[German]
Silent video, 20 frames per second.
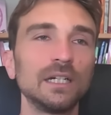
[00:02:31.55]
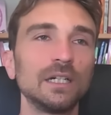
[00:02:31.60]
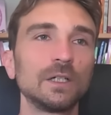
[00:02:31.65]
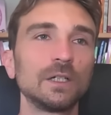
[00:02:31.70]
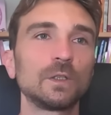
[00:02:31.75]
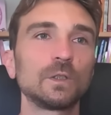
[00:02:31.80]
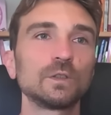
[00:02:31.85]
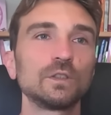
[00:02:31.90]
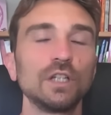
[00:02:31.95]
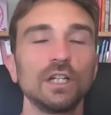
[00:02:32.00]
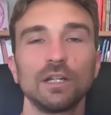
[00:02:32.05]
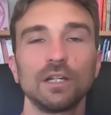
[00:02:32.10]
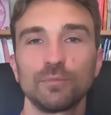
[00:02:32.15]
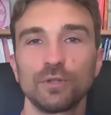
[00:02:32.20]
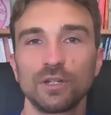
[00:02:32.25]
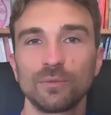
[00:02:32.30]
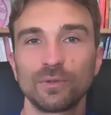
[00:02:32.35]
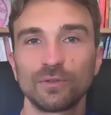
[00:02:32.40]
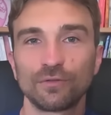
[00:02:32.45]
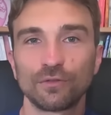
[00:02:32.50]
Und ja, dann
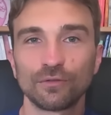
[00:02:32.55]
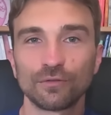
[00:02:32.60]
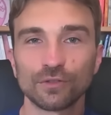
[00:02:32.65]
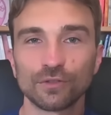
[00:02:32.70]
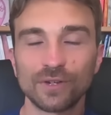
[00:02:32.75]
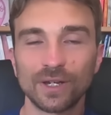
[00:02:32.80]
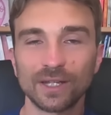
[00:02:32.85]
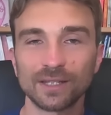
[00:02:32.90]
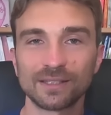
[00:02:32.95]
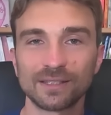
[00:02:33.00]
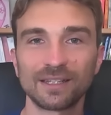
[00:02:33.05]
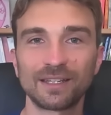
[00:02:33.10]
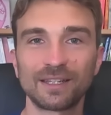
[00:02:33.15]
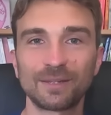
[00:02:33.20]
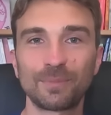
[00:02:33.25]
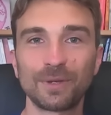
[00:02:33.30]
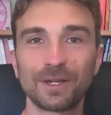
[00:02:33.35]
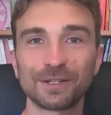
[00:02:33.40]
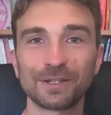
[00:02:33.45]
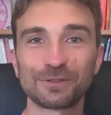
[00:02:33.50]
bin ich mit
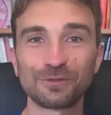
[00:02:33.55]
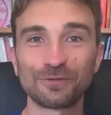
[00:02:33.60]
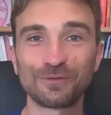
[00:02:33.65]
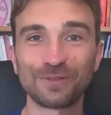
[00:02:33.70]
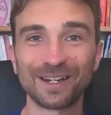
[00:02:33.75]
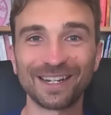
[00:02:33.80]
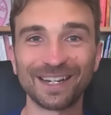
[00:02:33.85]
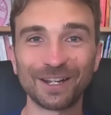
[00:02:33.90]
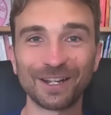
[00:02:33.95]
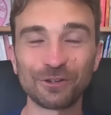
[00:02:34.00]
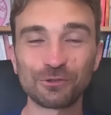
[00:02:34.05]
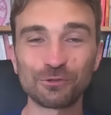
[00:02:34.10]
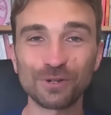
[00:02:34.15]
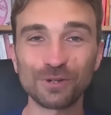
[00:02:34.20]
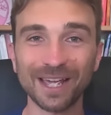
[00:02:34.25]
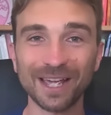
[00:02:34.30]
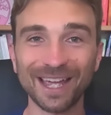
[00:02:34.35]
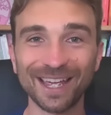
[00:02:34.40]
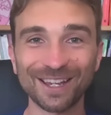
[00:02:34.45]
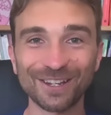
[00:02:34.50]
25 per Zufall in eine
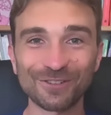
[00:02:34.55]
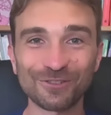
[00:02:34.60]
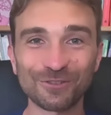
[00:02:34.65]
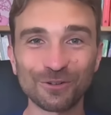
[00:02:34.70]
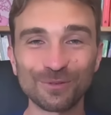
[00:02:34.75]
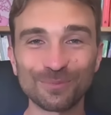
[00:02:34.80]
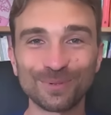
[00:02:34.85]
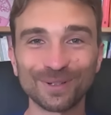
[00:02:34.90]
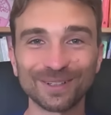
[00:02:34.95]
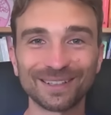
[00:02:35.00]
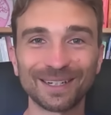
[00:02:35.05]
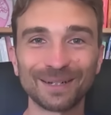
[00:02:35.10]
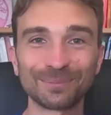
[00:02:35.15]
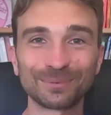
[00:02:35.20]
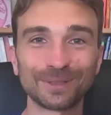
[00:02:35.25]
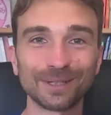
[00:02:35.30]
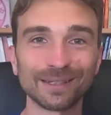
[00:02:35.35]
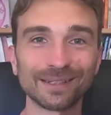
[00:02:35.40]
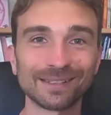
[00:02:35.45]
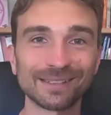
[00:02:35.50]
Schule reingestolpert,
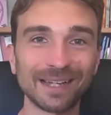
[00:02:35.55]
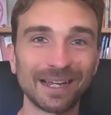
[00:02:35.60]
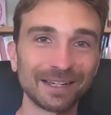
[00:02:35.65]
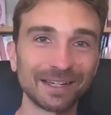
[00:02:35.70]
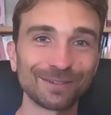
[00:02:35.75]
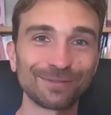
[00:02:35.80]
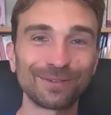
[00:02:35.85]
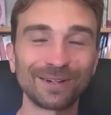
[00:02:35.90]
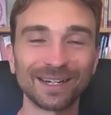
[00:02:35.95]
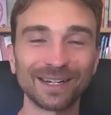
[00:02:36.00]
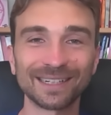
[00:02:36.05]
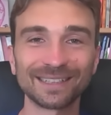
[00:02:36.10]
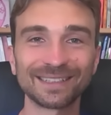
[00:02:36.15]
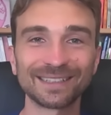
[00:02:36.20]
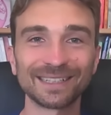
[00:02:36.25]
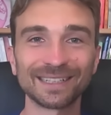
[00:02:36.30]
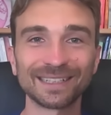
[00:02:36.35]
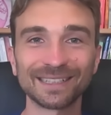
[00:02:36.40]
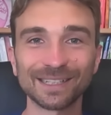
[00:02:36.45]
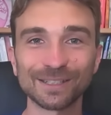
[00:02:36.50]
habe das angefangen,
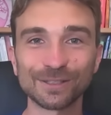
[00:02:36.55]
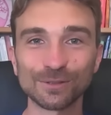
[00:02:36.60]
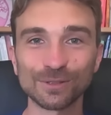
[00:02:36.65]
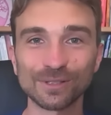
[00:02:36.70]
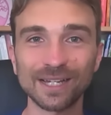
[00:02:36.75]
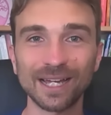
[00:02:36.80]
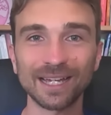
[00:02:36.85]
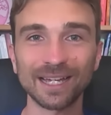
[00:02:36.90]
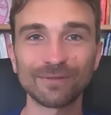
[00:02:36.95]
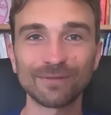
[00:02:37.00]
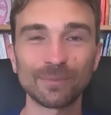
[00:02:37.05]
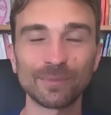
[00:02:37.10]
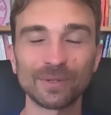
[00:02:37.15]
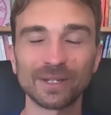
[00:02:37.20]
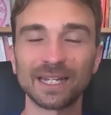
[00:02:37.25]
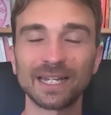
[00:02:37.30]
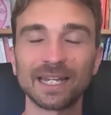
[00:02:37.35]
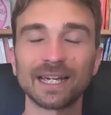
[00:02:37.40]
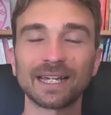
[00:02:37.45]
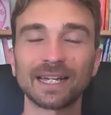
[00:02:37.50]
denen dann zu zeigen, wenn mich
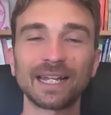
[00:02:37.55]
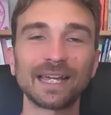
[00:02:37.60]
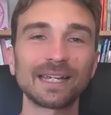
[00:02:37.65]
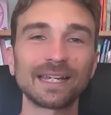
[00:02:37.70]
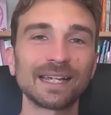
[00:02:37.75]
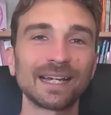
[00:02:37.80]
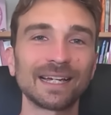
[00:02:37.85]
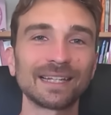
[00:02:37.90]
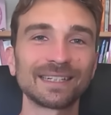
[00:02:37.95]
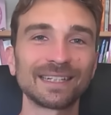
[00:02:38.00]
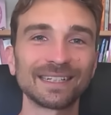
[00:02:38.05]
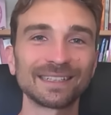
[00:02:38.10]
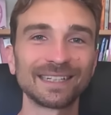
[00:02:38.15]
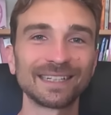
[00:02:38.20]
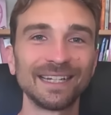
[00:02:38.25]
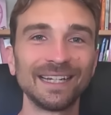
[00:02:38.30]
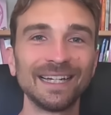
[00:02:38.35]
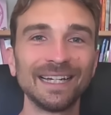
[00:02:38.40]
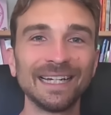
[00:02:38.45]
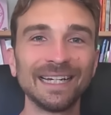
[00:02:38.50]
eine Lehrerin eingeladen
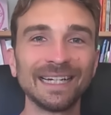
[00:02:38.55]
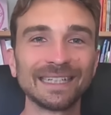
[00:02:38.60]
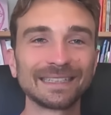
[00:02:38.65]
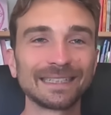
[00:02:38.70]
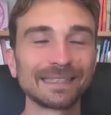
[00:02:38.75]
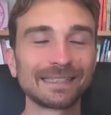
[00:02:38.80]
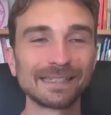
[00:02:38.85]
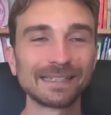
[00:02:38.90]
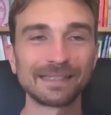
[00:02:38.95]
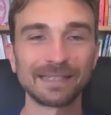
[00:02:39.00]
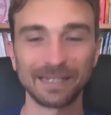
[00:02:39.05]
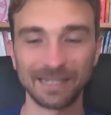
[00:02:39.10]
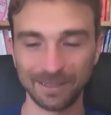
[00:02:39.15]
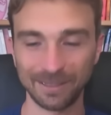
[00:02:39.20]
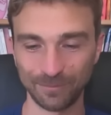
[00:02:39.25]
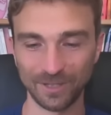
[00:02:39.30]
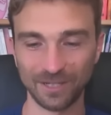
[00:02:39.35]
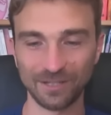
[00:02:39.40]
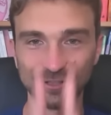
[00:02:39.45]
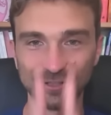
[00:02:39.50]
hat. Das ist dann
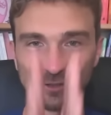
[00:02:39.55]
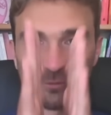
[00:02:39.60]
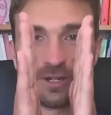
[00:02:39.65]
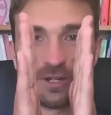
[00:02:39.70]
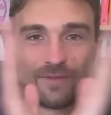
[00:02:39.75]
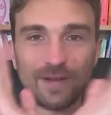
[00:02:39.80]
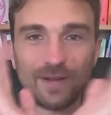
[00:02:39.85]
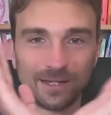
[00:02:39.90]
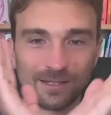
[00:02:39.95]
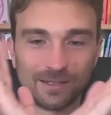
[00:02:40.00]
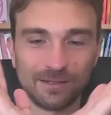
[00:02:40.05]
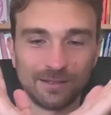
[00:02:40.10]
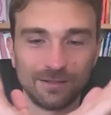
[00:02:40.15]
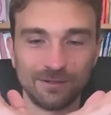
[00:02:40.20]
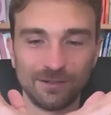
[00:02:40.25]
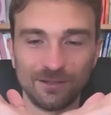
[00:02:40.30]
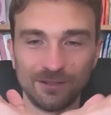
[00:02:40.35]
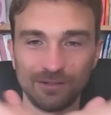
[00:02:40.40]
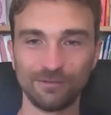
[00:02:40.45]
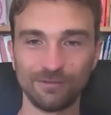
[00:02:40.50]
eben nicht so gewachsen,
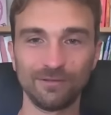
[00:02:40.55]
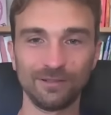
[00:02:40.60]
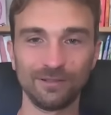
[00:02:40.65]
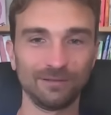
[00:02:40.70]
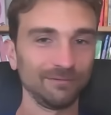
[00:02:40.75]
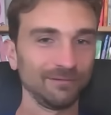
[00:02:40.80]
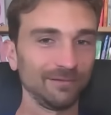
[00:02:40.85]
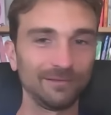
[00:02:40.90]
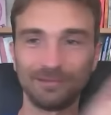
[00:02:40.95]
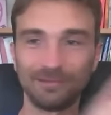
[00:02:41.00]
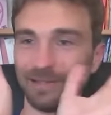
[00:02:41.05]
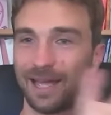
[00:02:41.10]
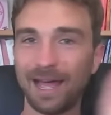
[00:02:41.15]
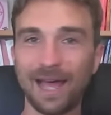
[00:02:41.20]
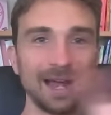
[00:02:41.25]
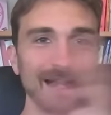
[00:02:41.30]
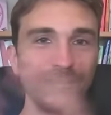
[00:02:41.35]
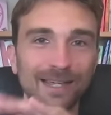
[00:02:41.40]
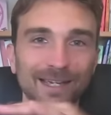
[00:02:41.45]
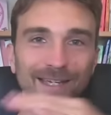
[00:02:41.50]
sondern so in
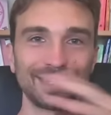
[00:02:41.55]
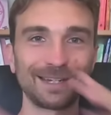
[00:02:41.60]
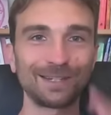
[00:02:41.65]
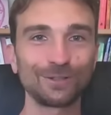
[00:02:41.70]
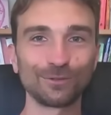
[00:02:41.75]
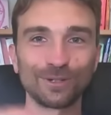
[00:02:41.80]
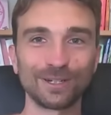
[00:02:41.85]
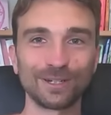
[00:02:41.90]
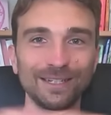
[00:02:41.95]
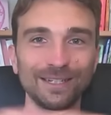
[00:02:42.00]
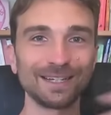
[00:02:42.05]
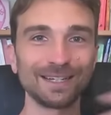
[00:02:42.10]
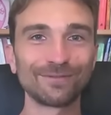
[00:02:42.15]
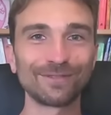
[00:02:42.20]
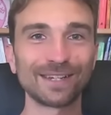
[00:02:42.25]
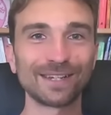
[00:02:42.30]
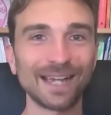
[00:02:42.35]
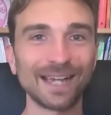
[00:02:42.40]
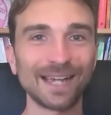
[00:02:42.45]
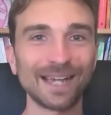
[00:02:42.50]
alle Richtungen
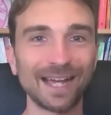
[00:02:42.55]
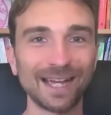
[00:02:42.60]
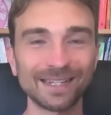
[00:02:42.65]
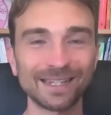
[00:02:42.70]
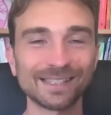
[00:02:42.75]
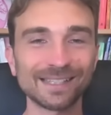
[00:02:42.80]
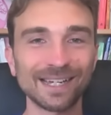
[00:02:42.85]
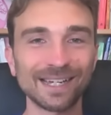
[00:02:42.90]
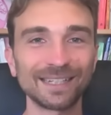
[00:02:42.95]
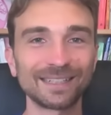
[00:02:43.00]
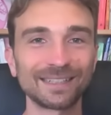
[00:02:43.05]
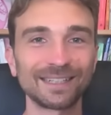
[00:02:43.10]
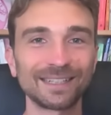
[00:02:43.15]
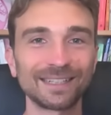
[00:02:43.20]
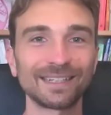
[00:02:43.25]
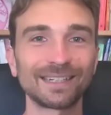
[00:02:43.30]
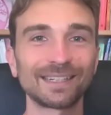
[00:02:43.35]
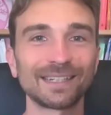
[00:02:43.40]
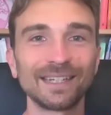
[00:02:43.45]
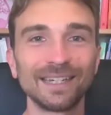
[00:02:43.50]
irgendwie
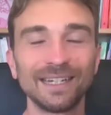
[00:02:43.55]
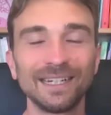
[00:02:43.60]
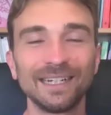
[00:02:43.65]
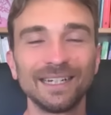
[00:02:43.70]
gleichzeitig.